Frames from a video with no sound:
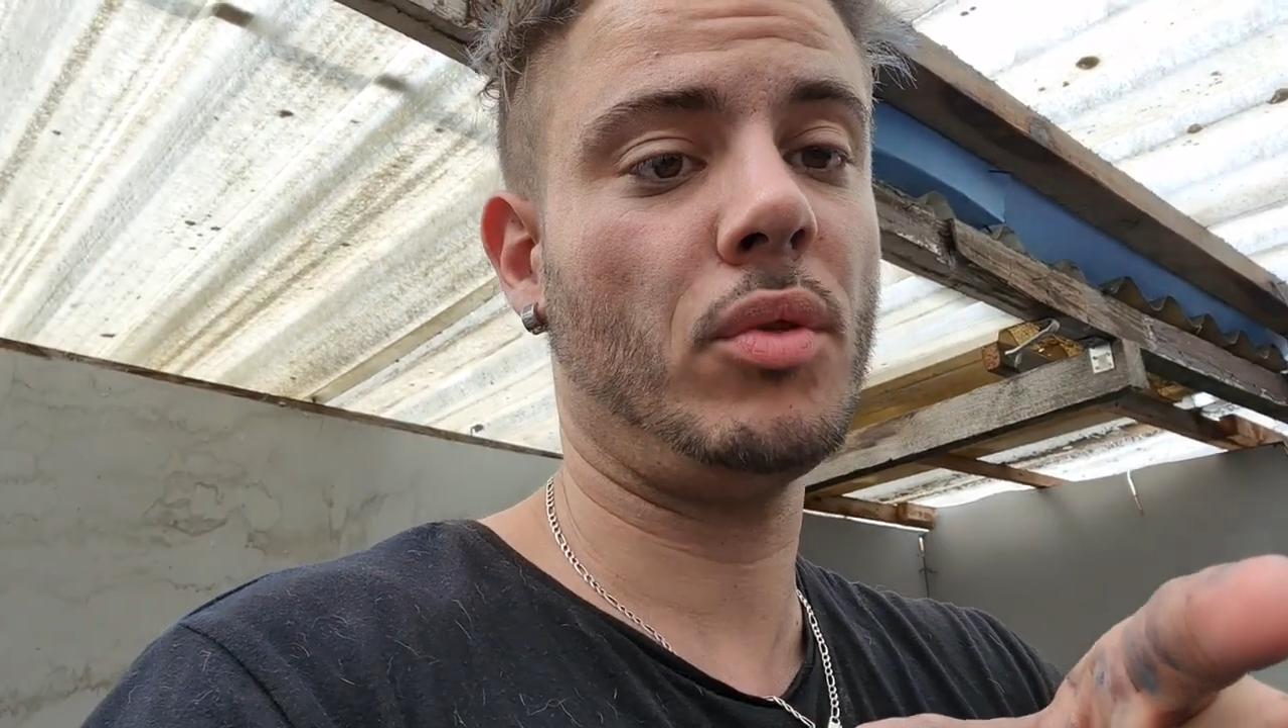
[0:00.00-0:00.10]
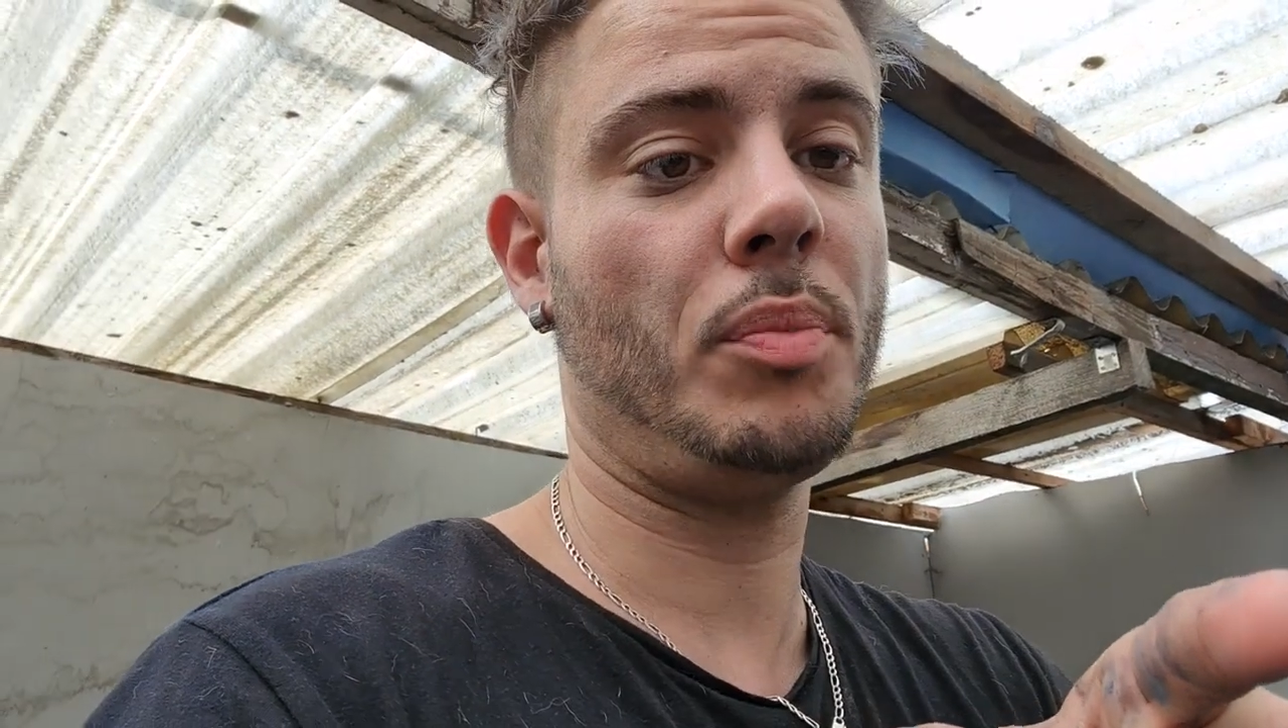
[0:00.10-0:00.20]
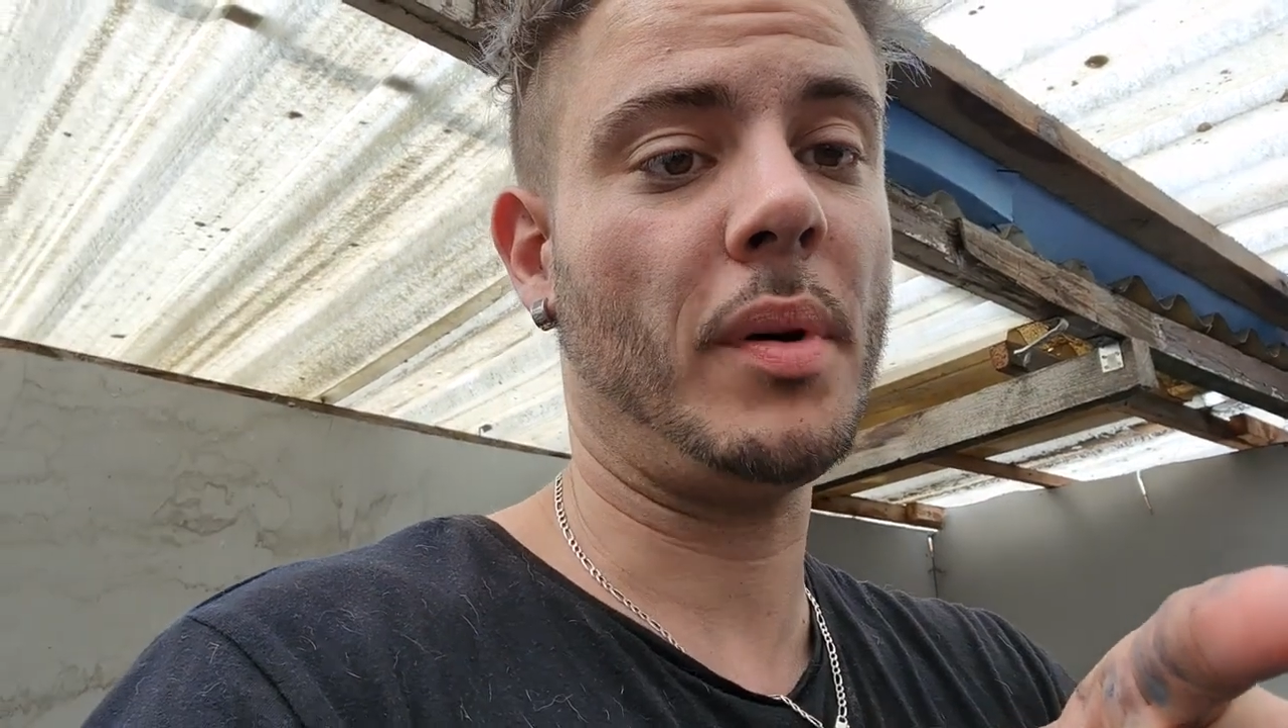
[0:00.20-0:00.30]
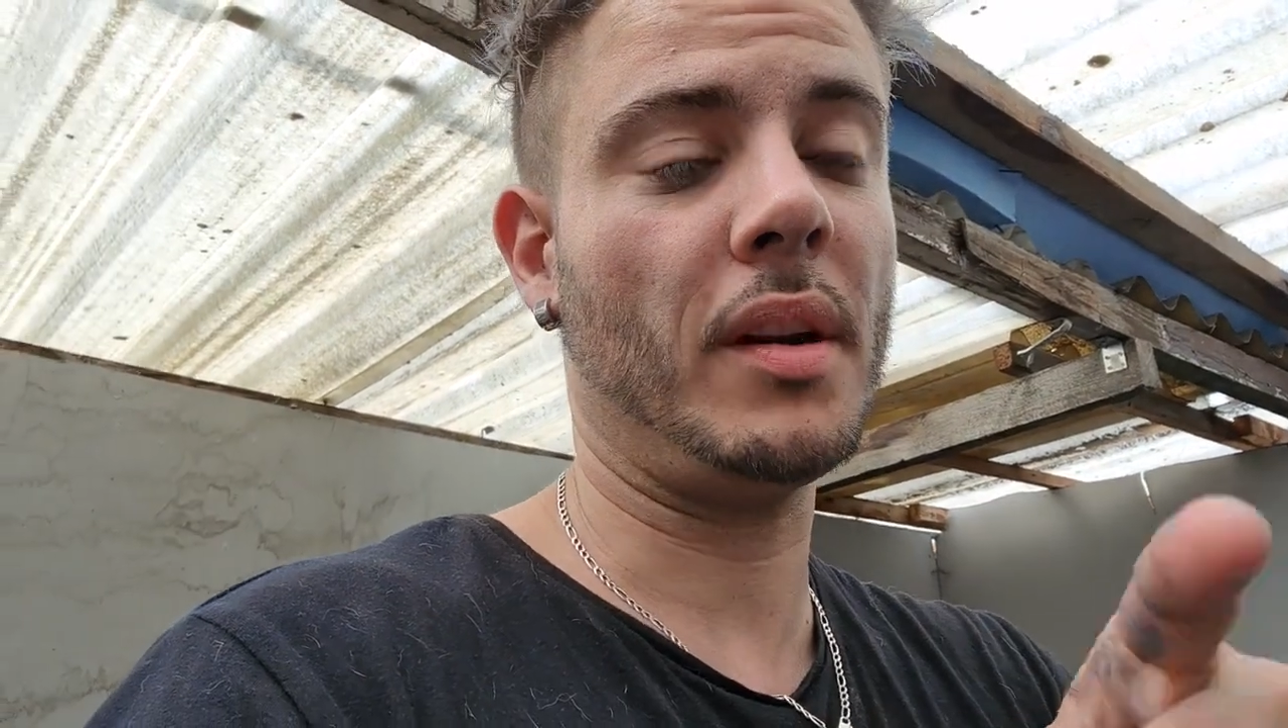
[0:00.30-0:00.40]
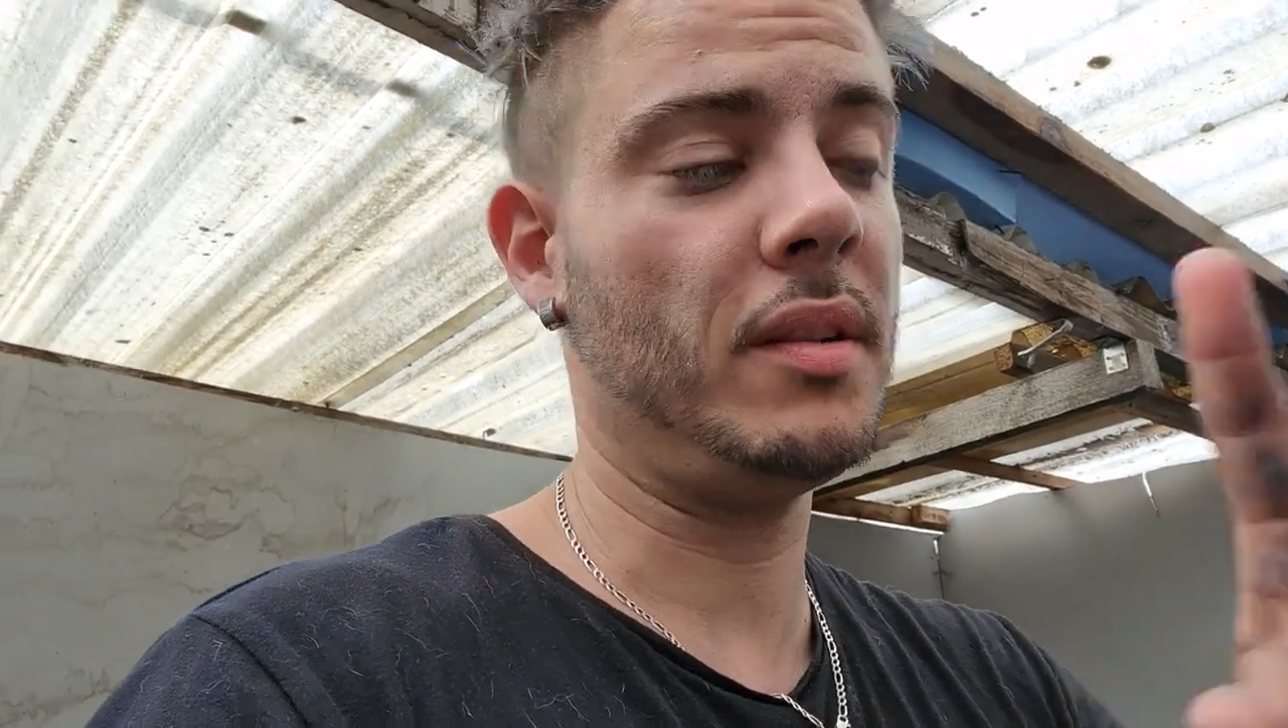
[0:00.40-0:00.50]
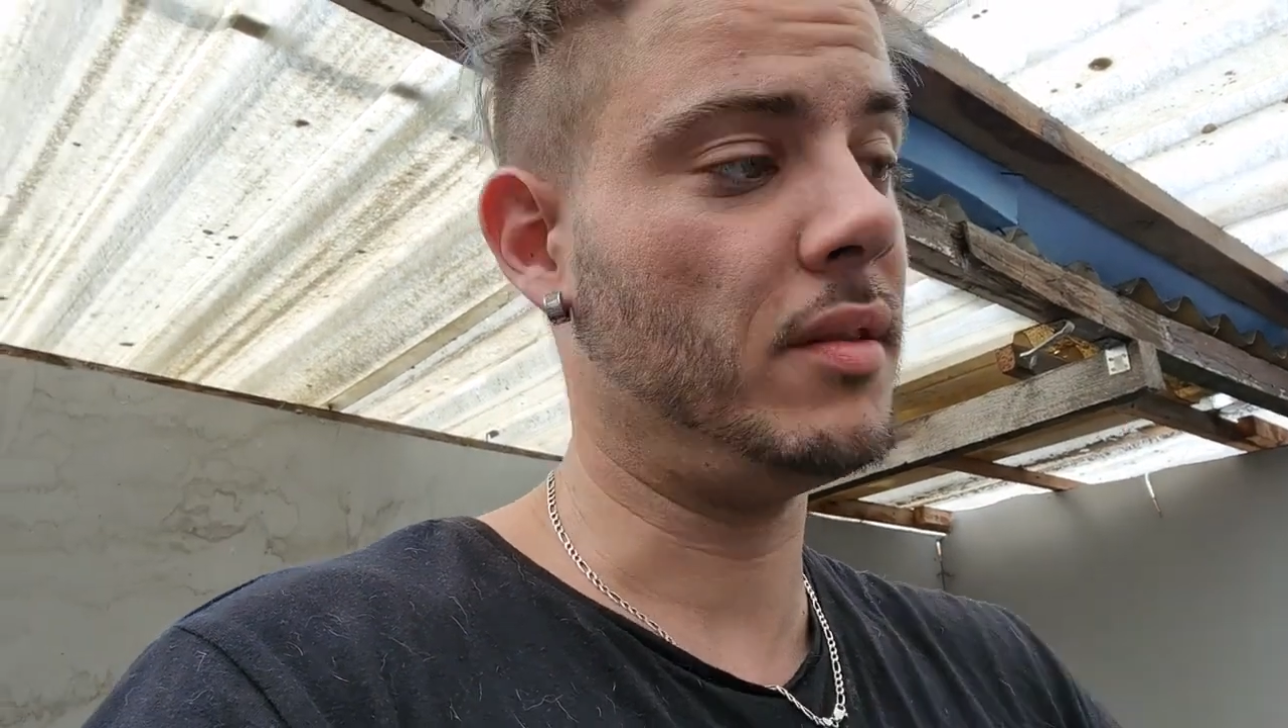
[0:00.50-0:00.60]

de parler.